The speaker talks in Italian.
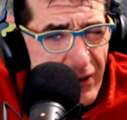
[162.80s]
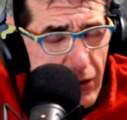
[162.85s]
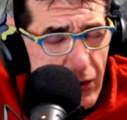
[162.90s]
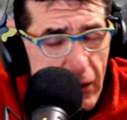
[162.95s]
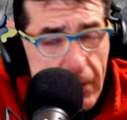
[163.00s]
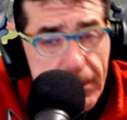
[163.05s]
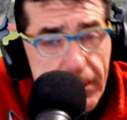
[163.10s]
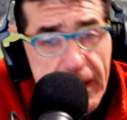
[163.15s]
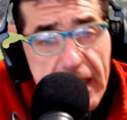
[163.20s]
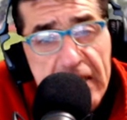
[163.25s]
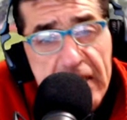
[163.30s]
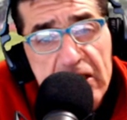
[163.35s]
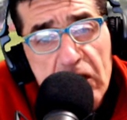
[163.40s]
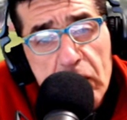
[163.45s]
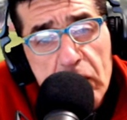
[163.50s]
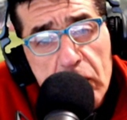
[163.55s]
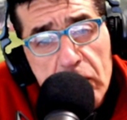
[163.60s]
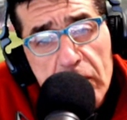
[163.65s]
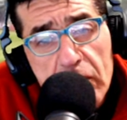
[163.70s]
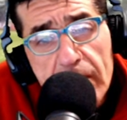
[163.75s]
no, perché
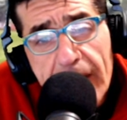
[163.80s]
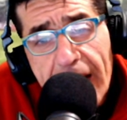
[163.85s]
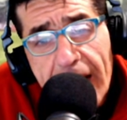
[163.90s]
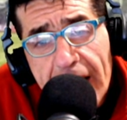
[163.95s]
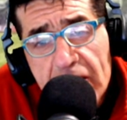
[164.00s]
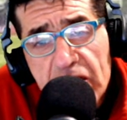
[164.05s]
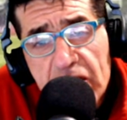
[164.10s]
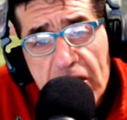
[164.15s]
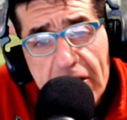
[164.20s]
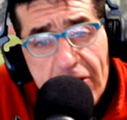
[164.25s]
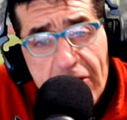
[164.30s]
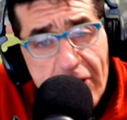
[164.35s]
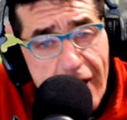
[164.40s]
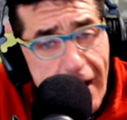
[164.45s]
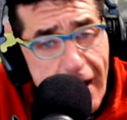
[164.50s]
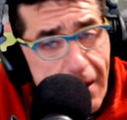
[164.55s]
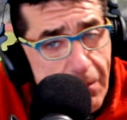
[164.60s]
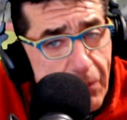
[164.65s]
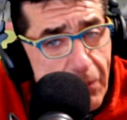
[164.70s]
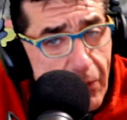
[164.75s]
secondo me a
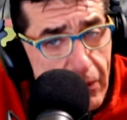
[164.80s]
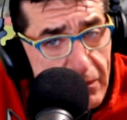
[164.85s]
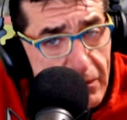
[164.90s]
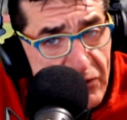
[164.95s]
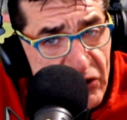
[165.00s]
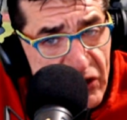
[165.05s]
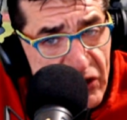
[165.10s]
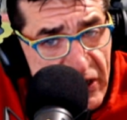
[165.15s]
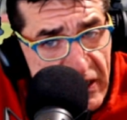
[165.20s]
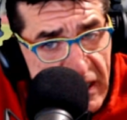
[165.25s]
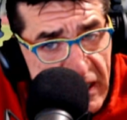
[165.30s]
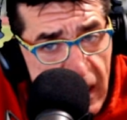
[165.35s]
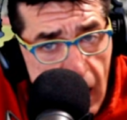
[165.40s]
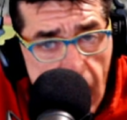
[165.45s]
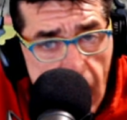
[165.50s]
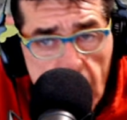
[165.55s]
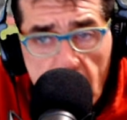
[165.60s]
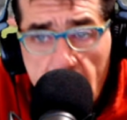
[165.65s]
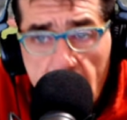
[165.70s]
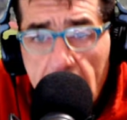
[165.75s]
centrocampo ci
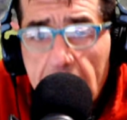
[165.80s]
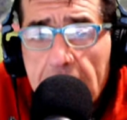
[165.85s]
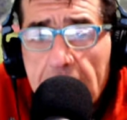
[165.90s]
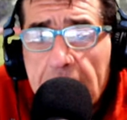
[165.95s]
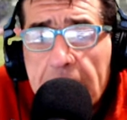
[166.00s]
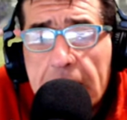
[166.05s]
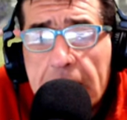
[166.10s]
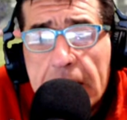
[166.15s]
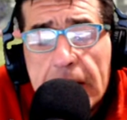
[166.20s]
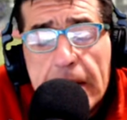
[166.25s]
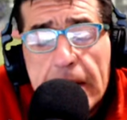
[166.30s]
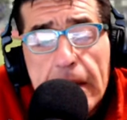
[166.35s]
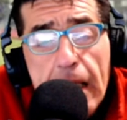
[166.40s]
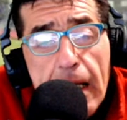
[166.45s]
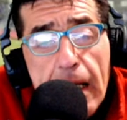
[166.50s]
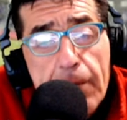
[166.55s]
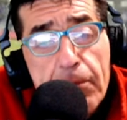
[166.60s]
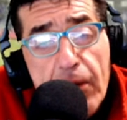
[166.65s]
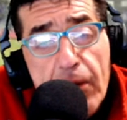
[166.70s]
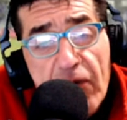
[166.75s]
siamo
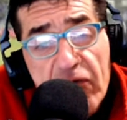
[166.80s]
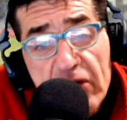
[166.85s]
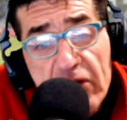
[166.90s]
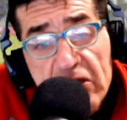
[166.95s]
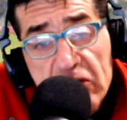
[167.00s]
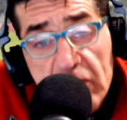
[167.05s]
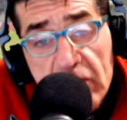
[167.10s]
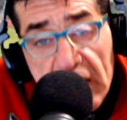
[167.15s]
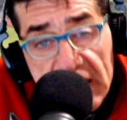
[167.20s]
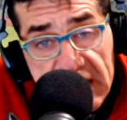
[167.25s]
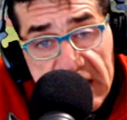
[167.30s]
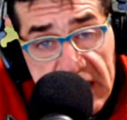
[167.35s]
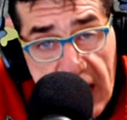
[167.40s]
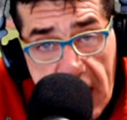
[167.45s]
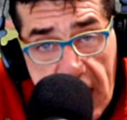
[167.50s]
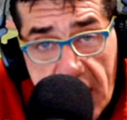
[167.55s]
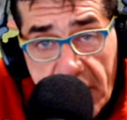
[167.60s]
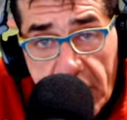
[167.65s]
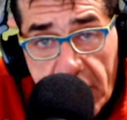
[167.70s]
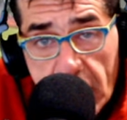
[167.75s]
e poi forse un
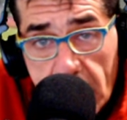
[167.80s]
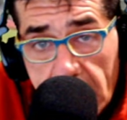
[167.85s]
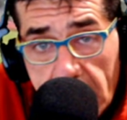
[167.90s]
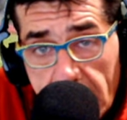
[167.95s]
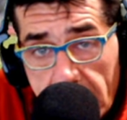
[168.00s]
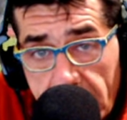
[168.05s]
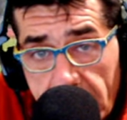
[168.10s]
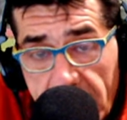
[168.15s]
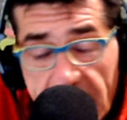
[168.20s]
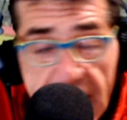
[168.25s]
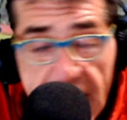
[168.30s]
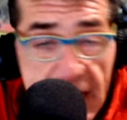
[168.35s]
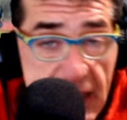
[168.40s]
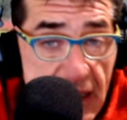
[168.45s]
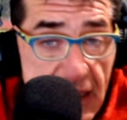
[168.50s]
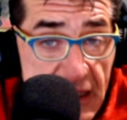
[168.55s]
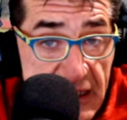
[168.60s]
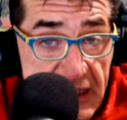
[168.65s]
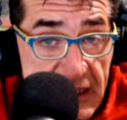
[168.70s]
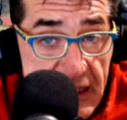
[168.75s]
esterno, perché da
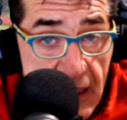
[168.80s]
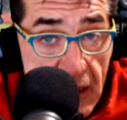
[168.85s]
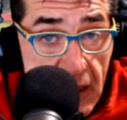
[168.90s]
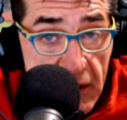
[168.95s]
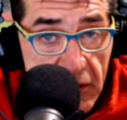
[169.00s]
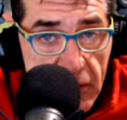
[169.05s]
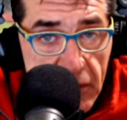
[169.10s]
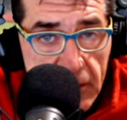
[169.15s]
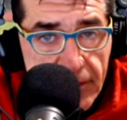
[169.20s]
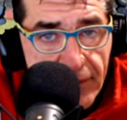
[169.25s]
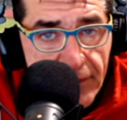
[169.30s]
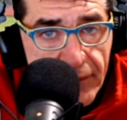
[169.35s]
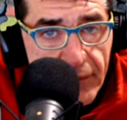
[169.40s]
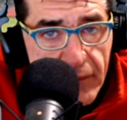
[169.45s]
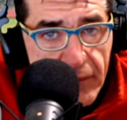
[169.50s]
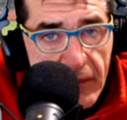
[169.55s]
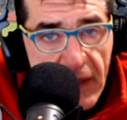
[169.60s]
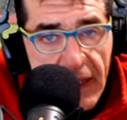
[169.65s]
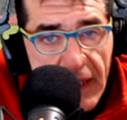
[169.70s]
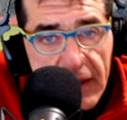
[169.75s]
Alessandro
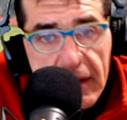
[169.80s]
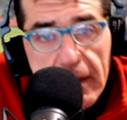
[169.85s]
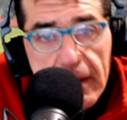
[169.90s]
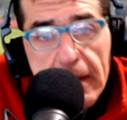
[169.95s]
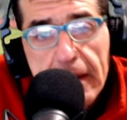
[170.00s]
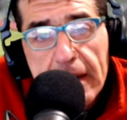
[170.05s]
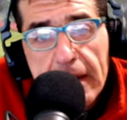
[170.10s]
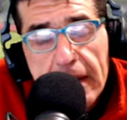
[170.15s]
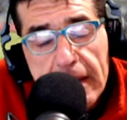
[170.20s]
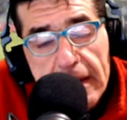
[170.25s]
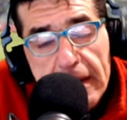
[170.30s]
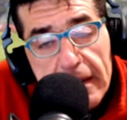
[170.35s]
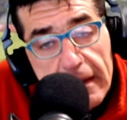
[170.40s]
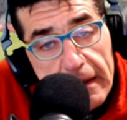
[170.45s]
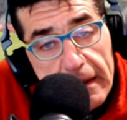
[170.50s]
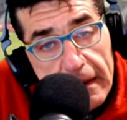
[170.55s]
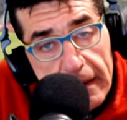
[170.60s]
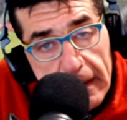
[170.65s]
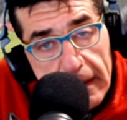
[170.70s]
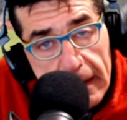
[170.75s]
eh,
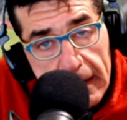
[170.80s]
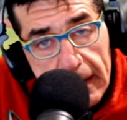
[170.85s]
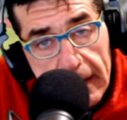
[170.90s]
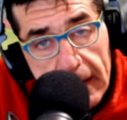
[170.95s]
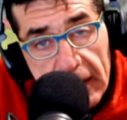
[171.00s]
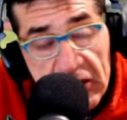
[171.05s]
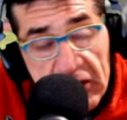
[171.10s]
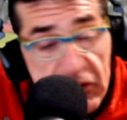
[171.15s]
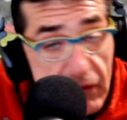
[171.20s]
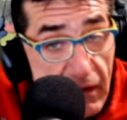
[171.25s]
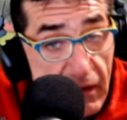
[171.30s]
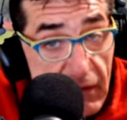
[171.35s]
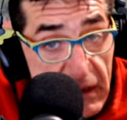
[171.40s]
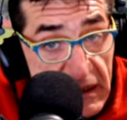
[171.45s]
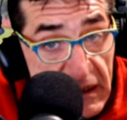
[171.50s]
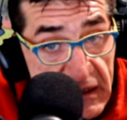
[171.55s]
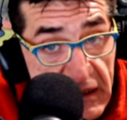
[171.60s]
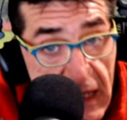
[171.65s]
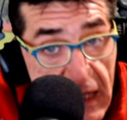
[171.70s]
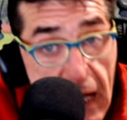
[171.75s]
e ci voleva un
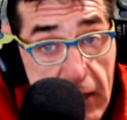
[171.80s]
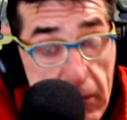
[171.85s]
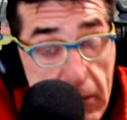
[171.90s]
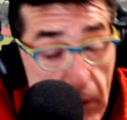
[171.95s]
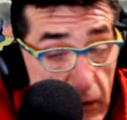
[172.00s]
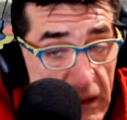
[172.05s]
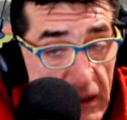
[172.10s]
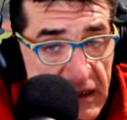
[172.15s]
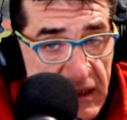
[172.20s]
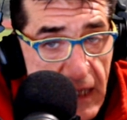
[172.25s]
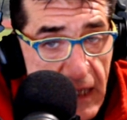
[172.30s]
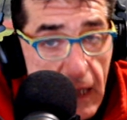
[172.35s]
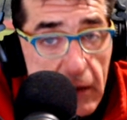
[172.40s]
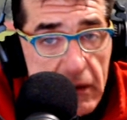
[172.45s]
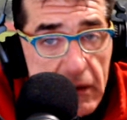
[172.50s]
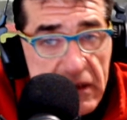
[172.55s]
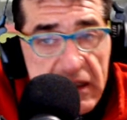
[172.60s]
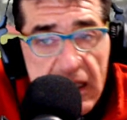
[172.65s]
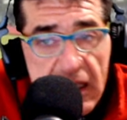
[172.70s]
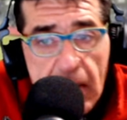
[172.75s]
esterno, ma un
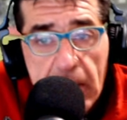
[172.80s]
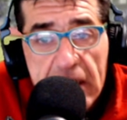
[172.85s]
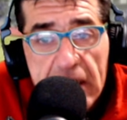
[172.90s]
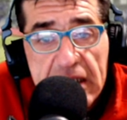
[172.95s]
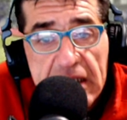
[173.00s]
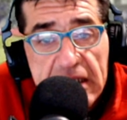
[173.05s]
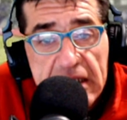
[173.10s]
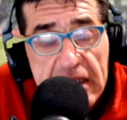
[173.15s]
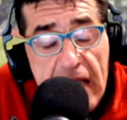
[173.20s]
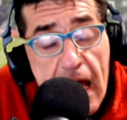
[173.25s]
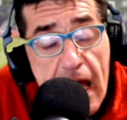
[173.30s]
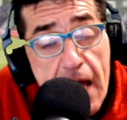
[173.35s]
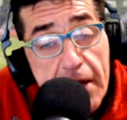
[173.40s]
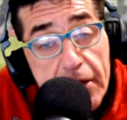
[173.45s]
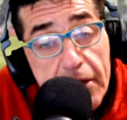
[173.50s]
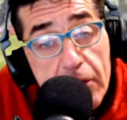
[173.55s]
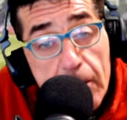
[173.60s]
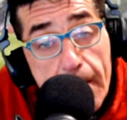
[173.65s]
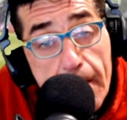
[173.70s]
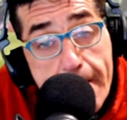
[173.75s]
esterno si chiamasse
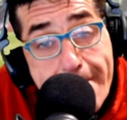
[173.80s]
esterno.